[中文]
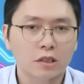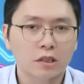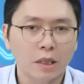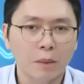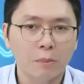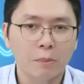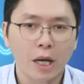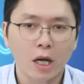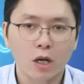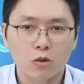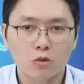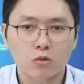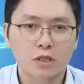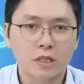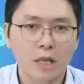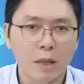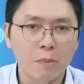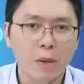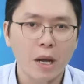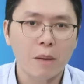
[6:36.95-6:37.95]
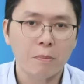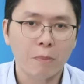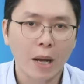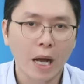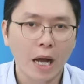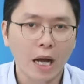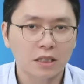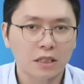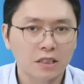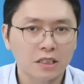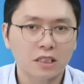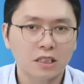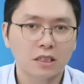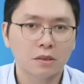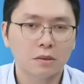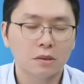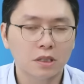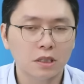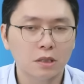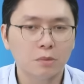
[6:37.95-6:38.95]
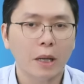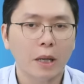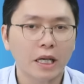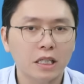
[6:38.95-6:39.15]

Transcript: 三百五、三百八，还是四四百